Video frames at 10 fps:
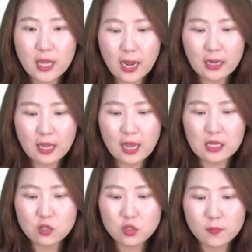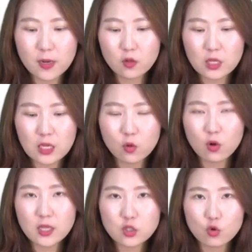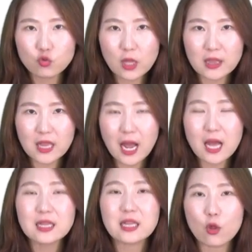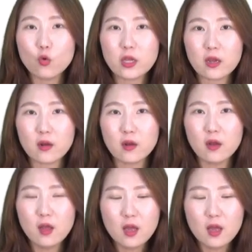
대한 게 2018년 1월에 청구됐다 한 내용이에요.